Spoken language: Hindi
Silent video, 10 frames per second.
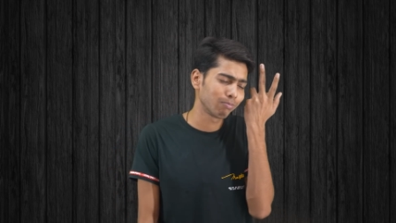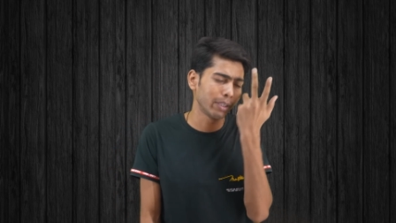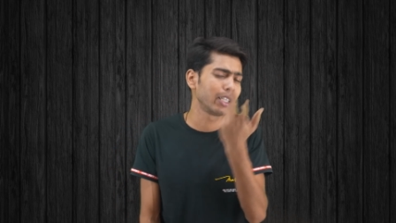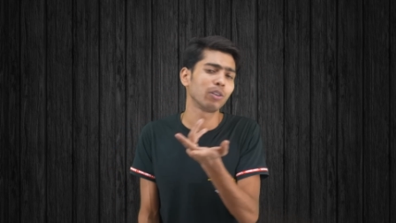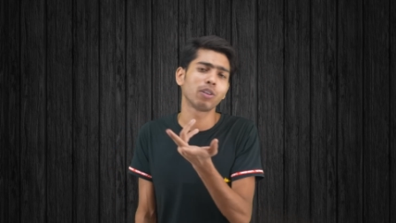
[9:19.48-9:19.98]

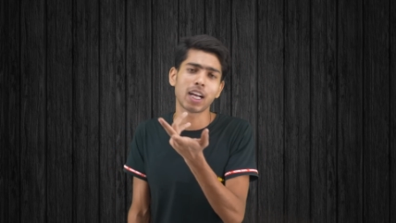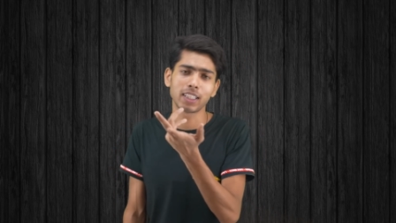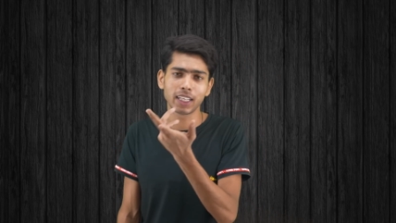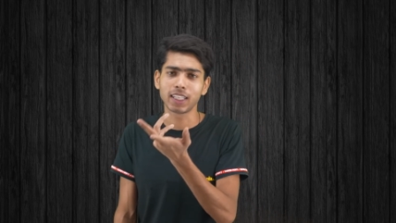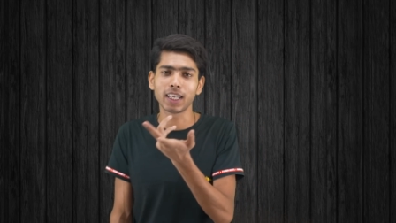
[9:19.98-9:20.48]
वीडियो का
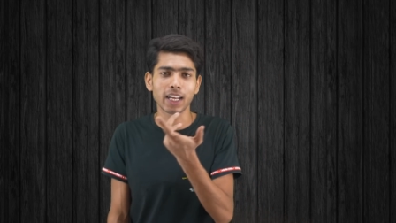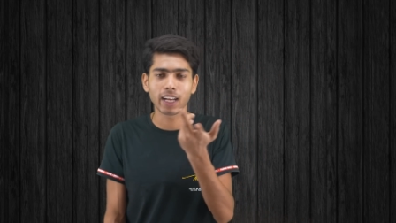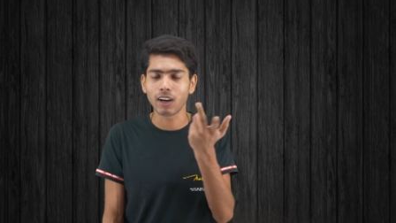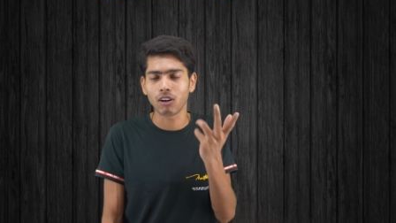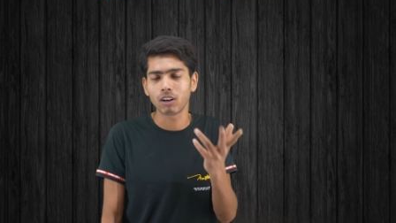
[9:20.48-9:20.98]
देख ही
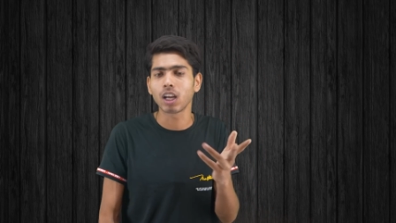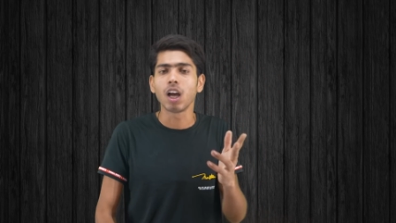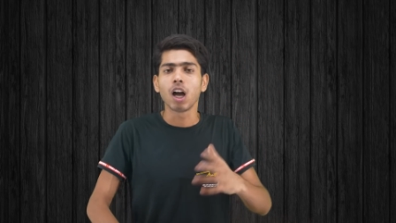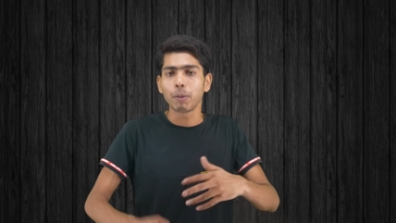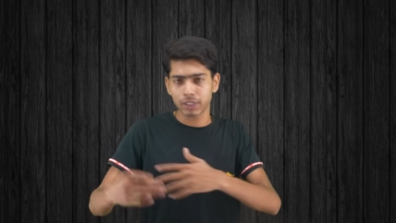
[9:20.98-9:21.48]
रहे और
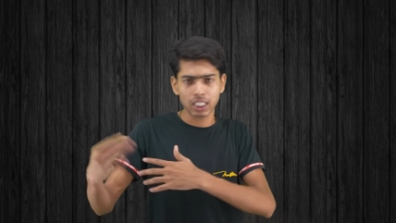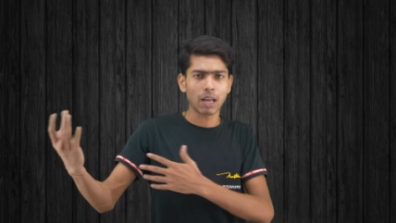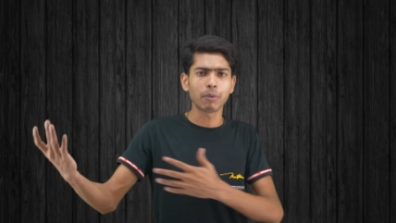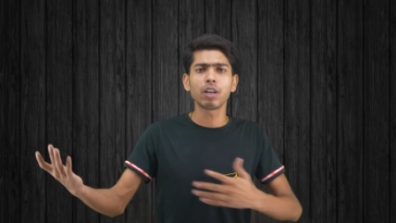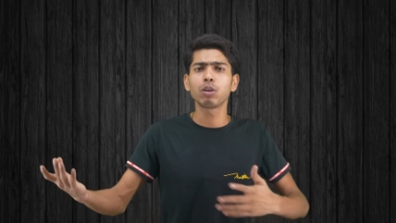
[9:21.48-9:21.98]

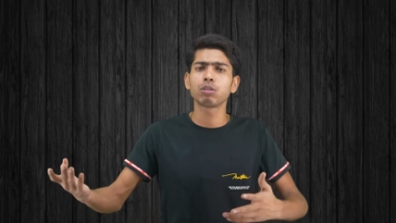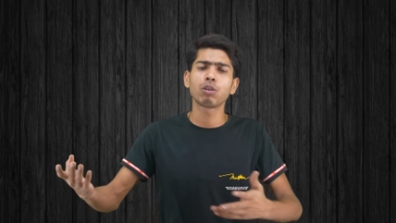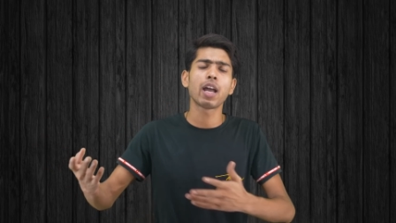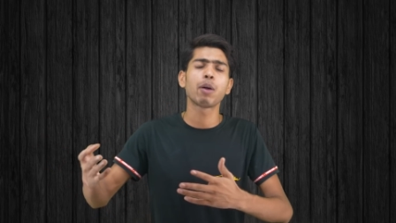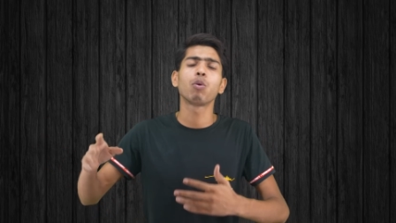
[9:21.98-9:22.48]
पिछला वीडियो
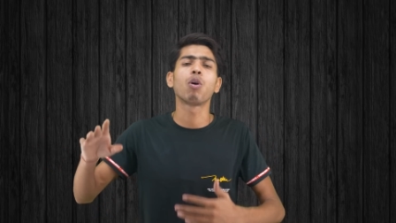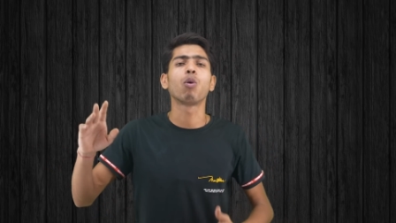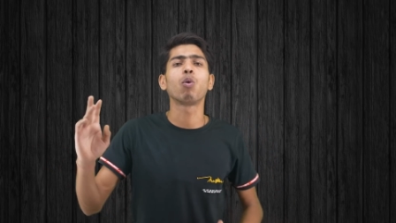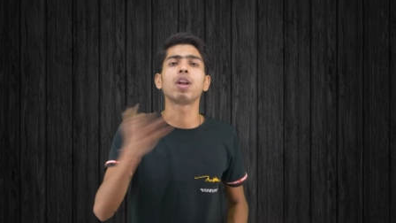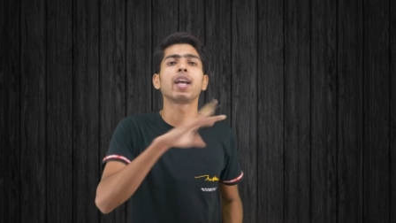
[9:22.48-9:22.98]
जो है वो
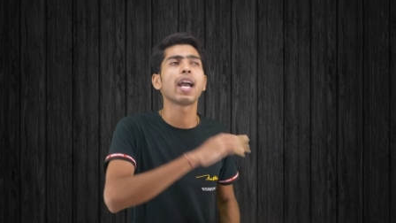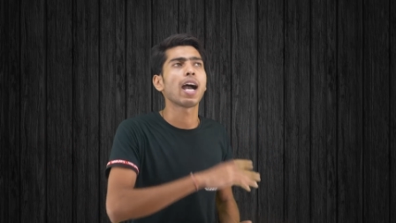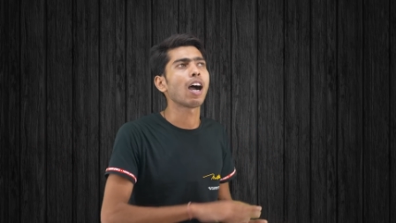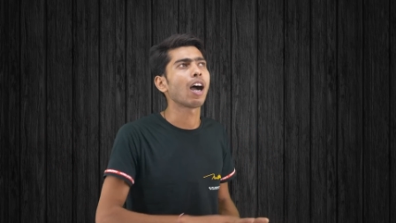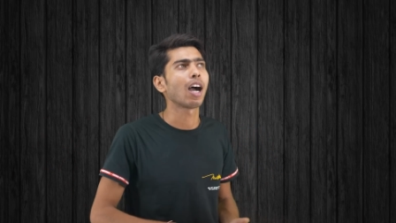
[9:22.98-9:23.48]
उड़ गया
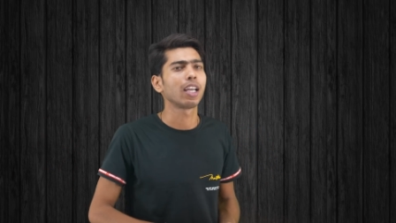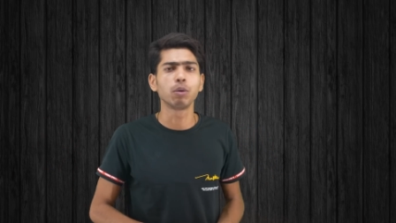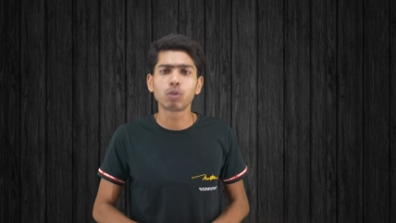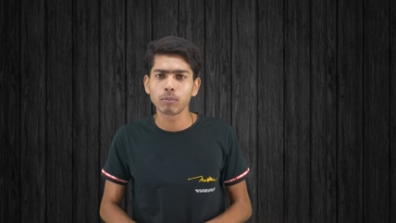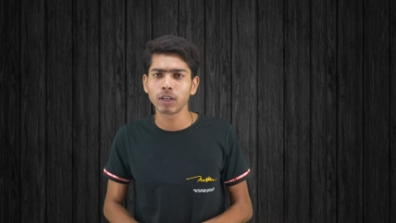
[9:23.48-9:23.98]

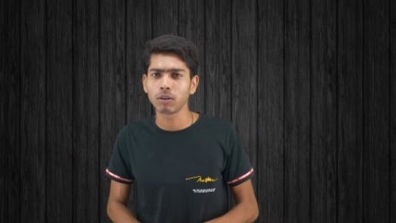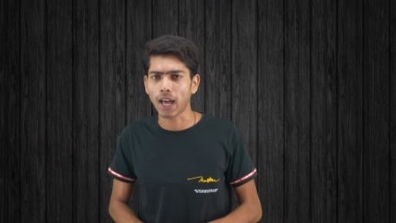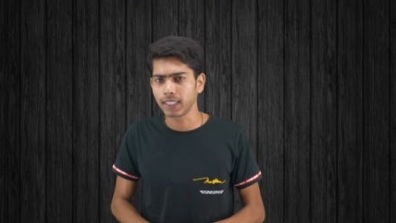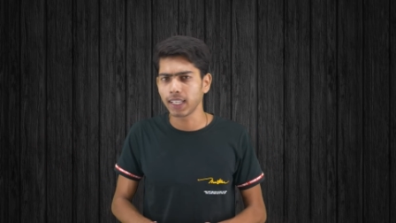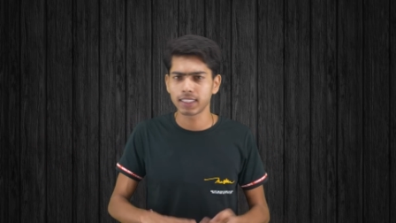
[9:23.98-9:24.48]
यूट्यूब ने
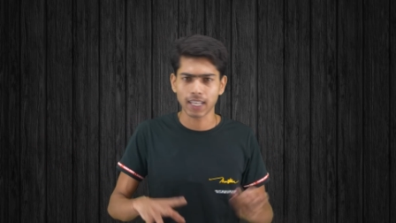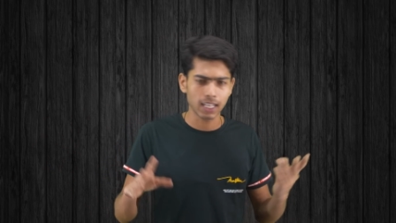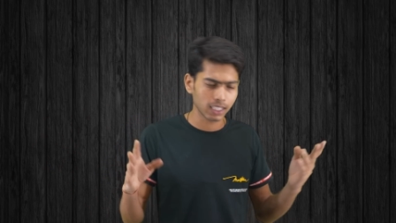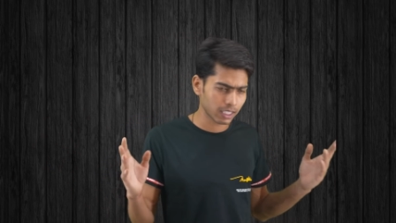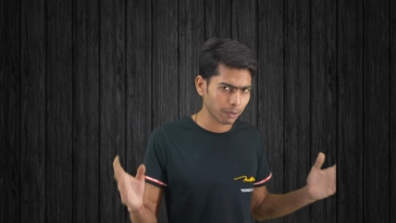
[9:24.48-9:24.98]
उड़ा दिया
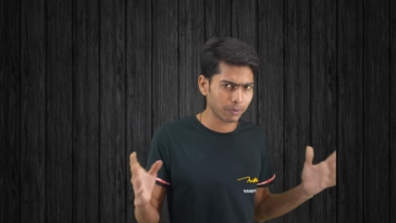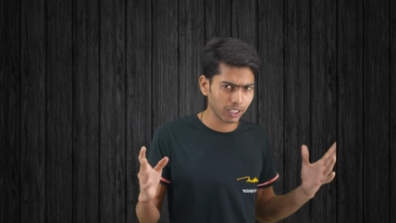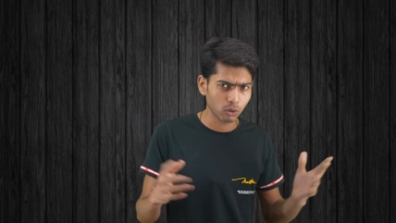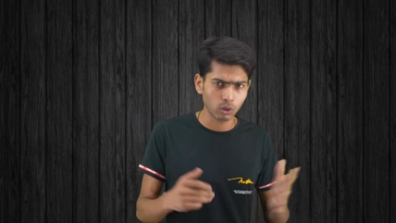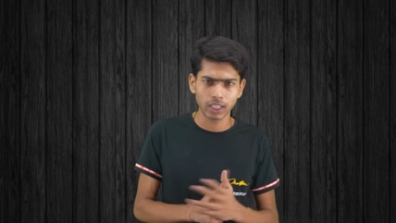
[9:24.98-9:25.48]
चाइल्ड
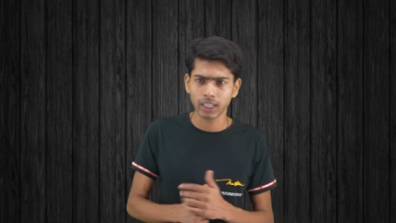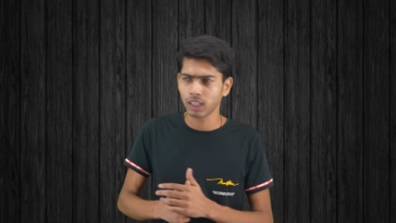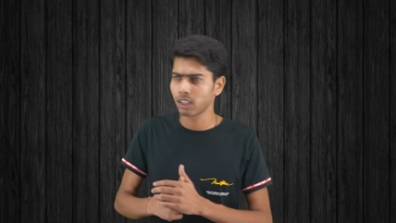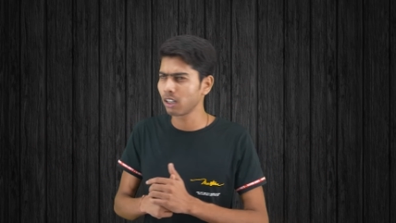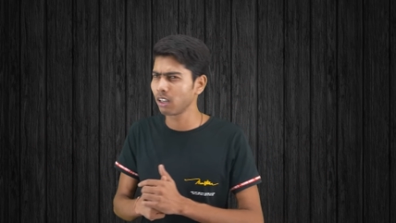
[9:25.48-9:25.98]
सेफ्टी को
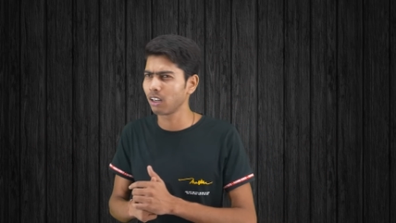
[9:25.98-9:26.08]
लेकर